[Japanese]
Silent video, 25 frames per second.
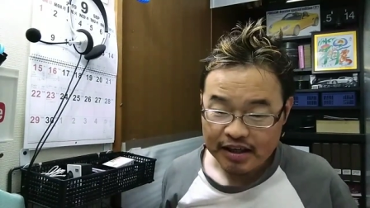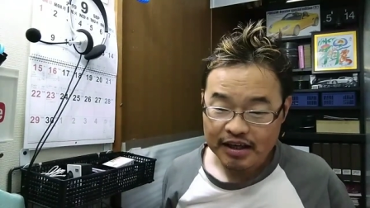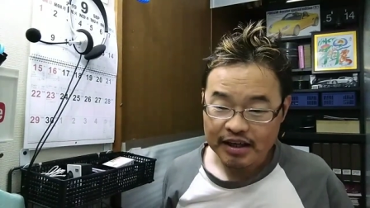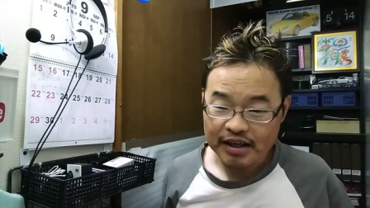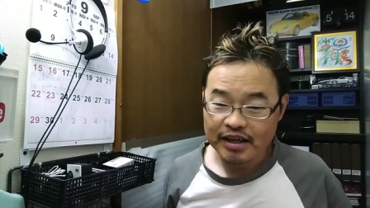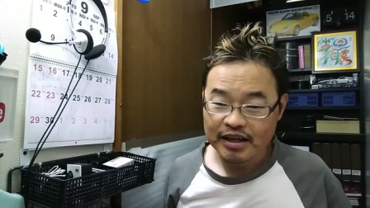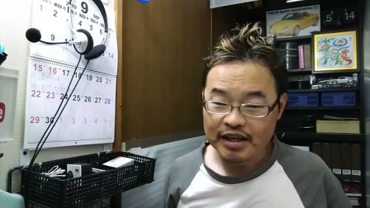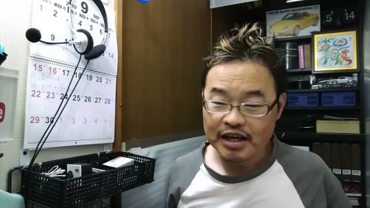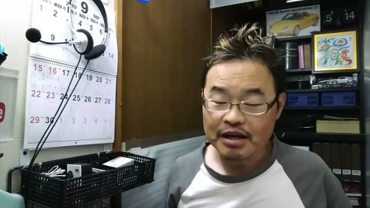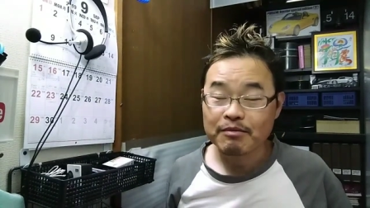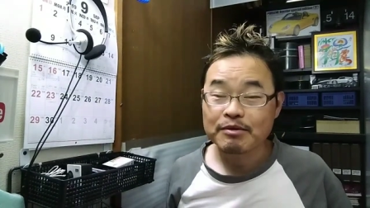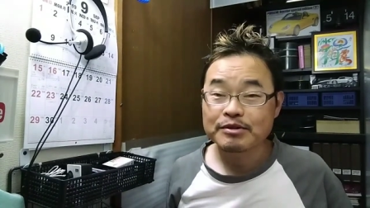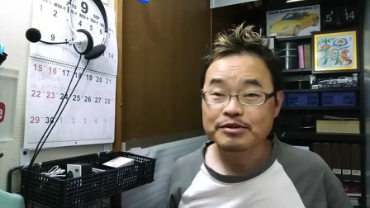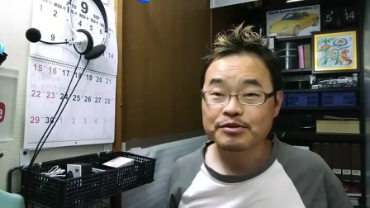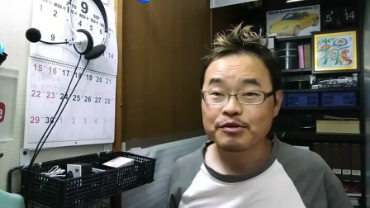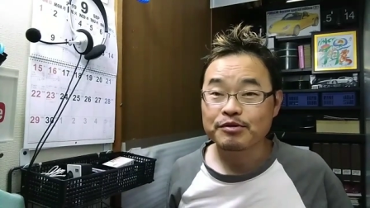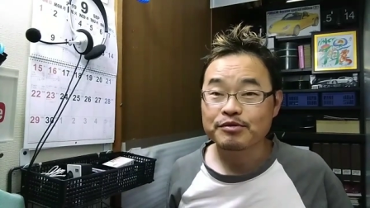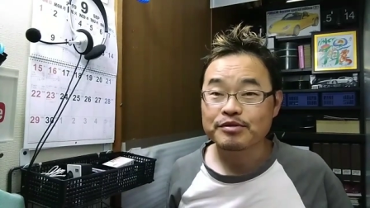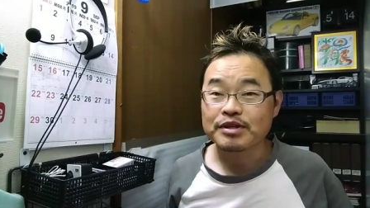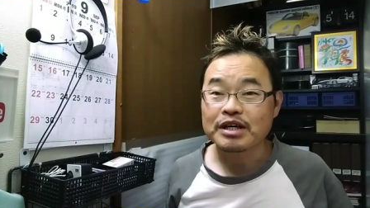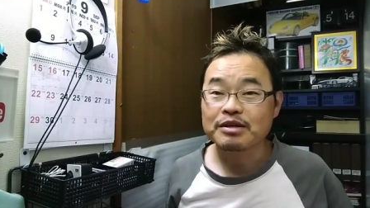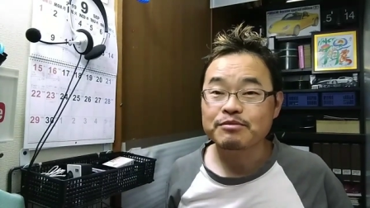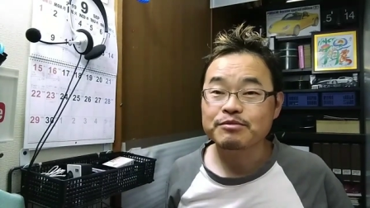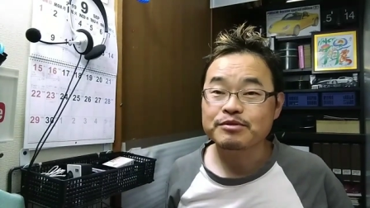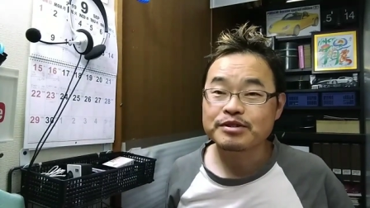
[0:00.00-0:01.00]
えー、
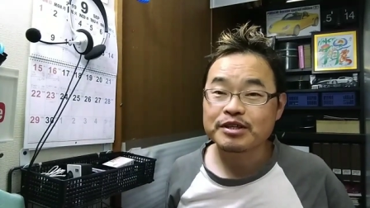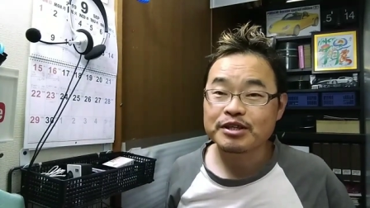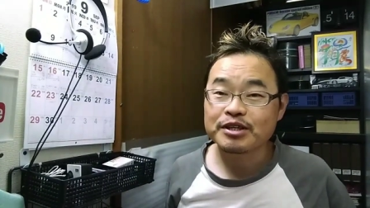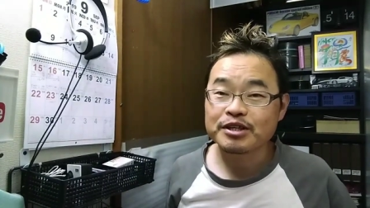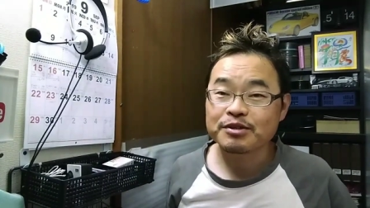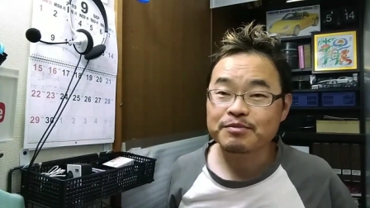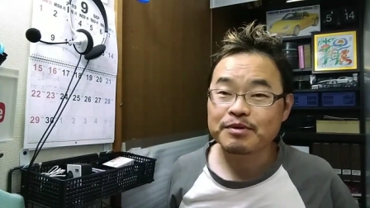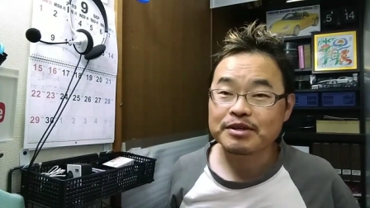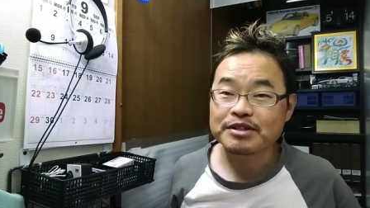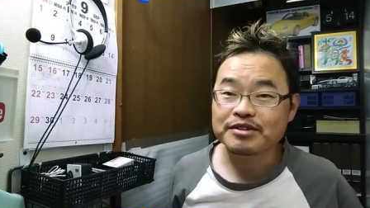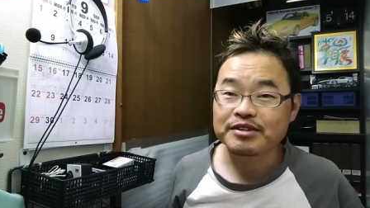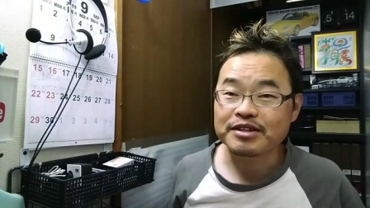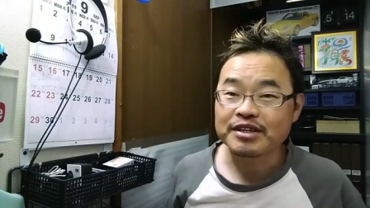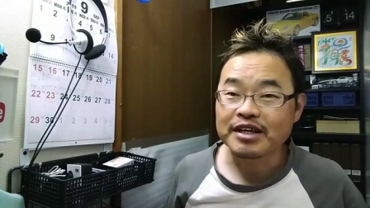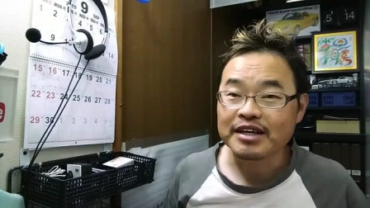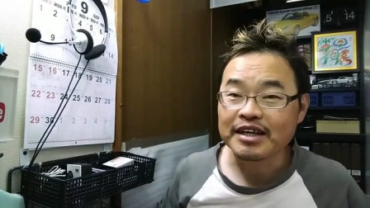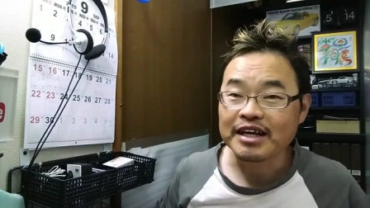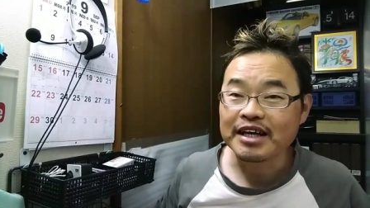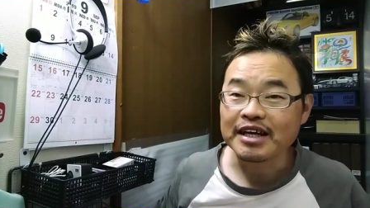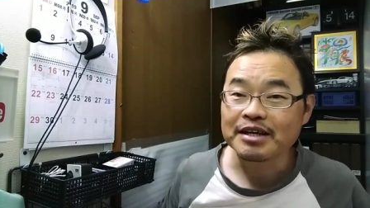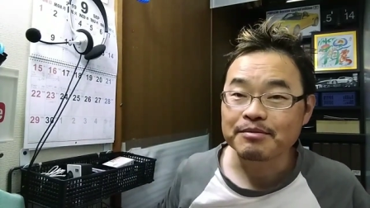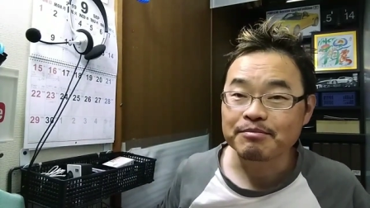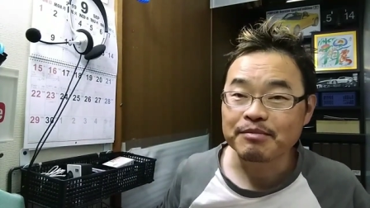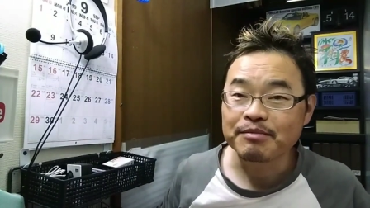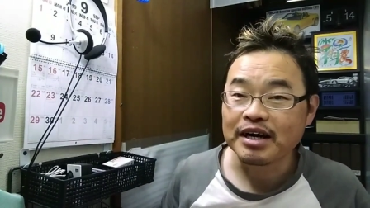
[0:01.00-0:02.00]
Amazon タイムセール祭りが
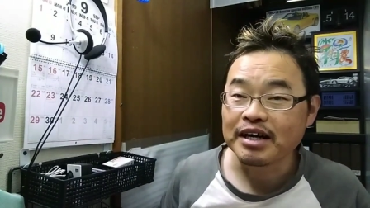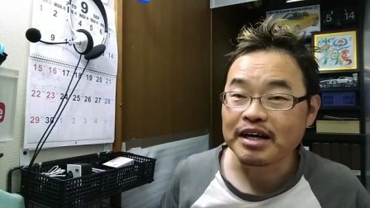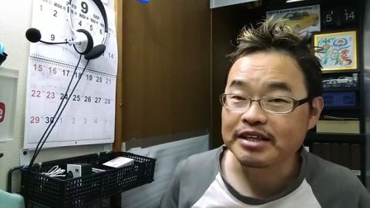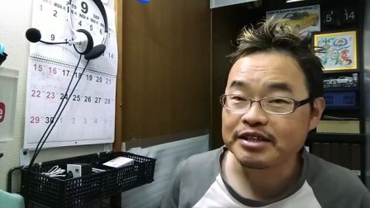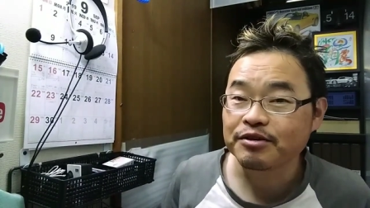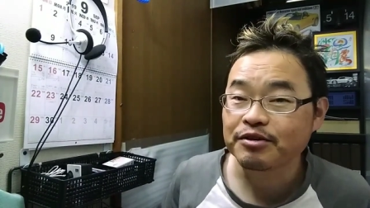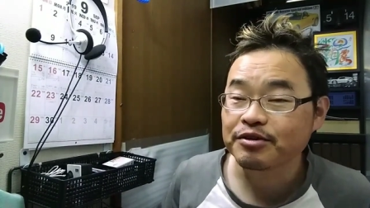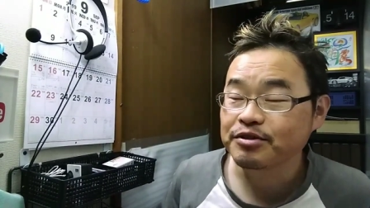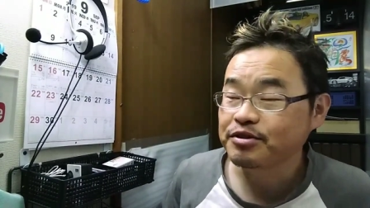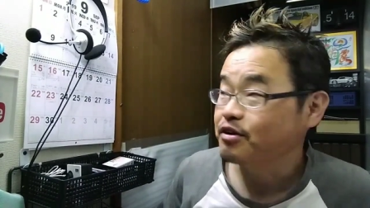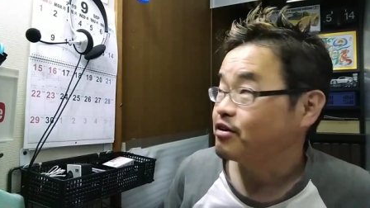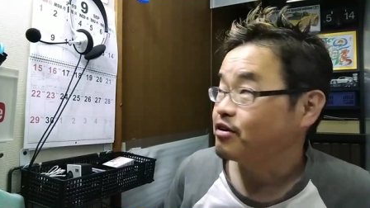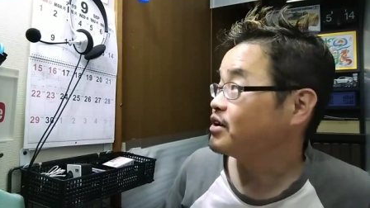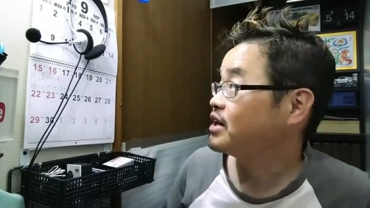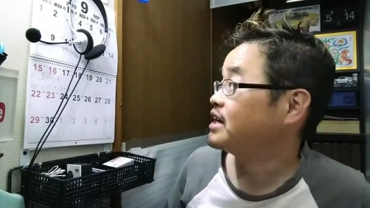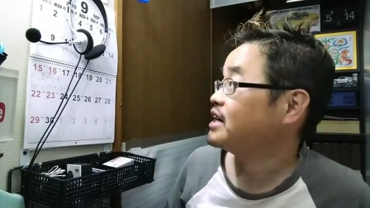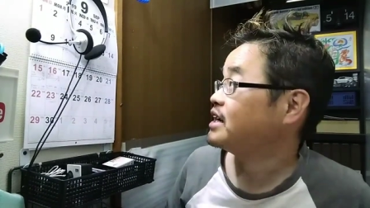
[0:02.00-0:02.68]
ね、まあ、いよいよ、